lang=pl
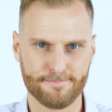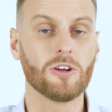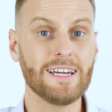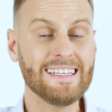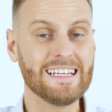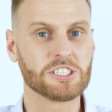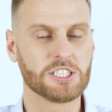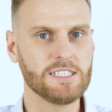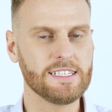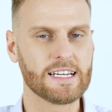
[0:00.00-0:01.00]
Kolejny
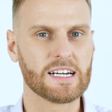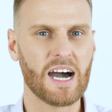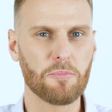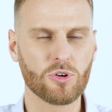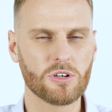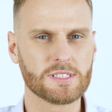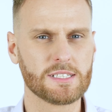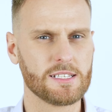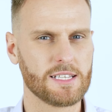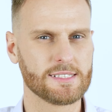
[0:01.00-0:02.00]
czynnik hamujący
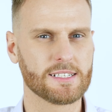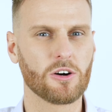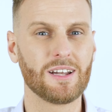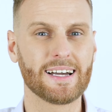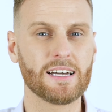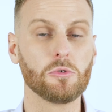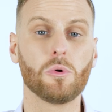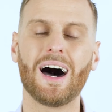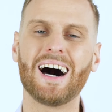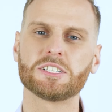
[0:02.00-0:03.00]
syntezę
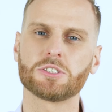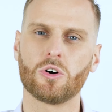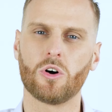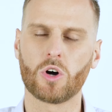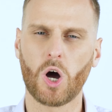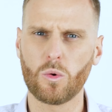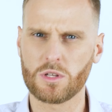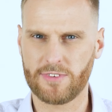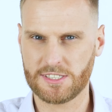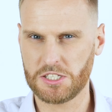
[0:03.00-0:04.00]
kolagenu aż o
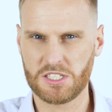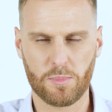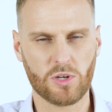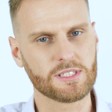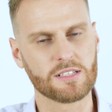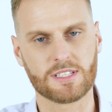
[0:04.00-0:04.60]
około 20%,